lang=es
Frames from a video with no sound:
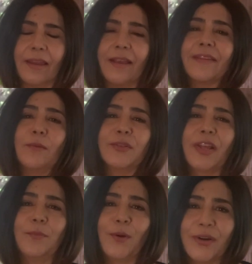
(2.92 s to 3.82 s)

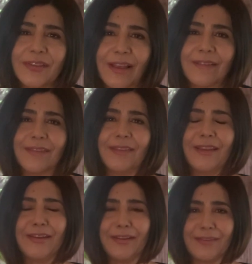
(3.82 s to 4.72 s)
Estamos a puertas
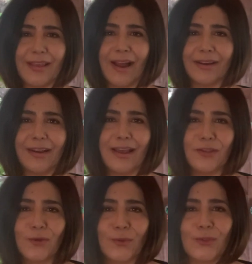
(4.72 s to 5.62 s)
de iniciar el
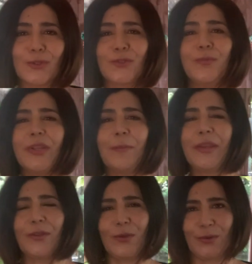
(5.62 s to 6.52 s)
año
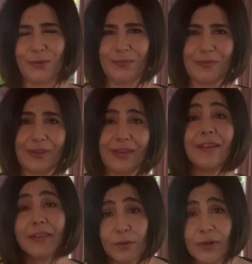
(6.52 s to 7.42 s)
2021
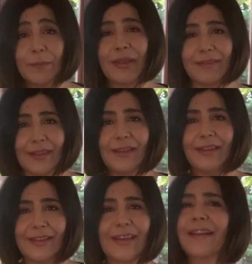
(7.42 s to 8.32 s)
y seguramente
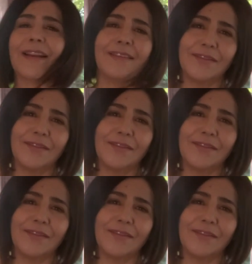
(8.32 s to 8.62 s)
querrás